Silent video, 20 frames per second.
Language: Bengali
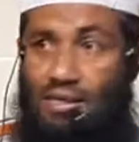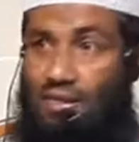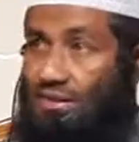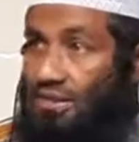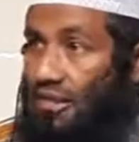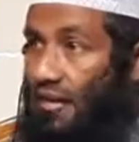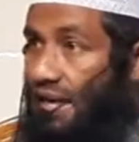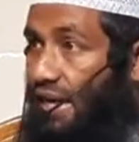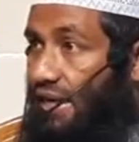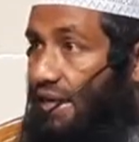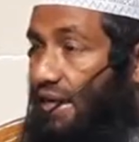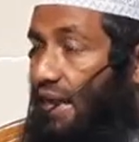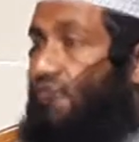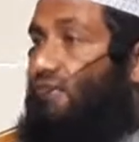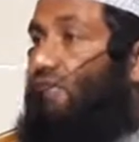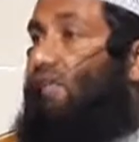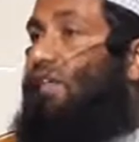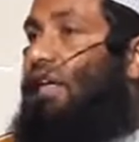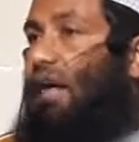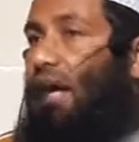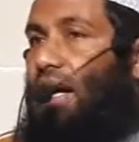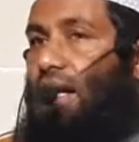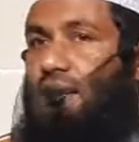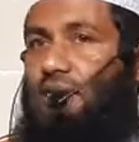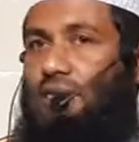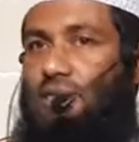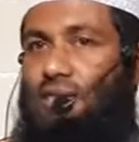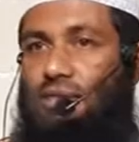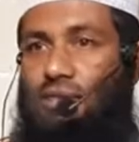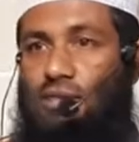ইজা নাসিয়া
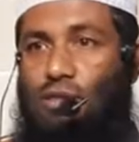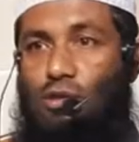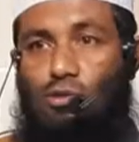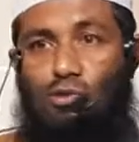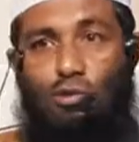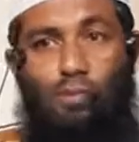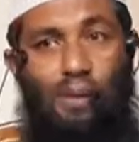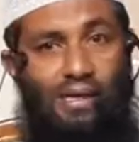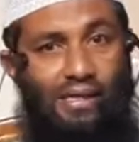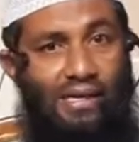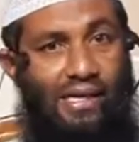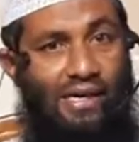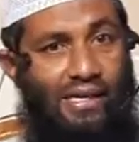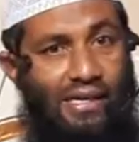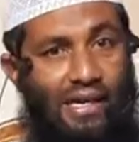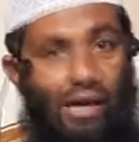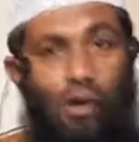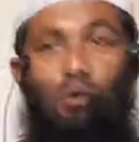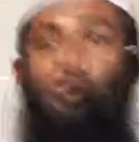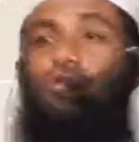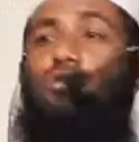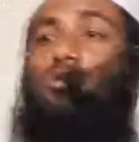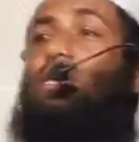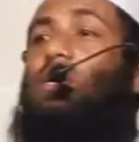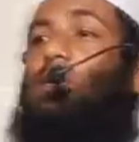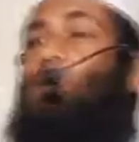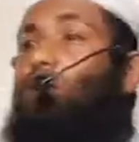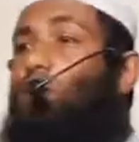তোমাদের কেউ যদি